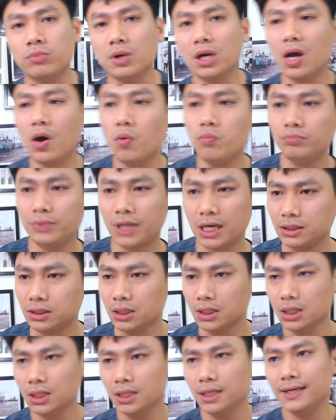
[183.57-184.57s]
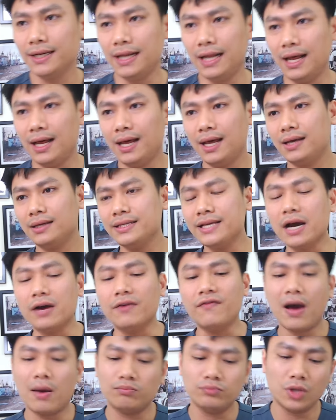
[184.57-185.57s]
được các ung thư. Dự
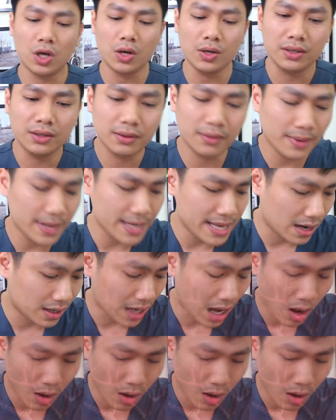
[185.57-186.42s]
phòng thôi, nó bây giờ có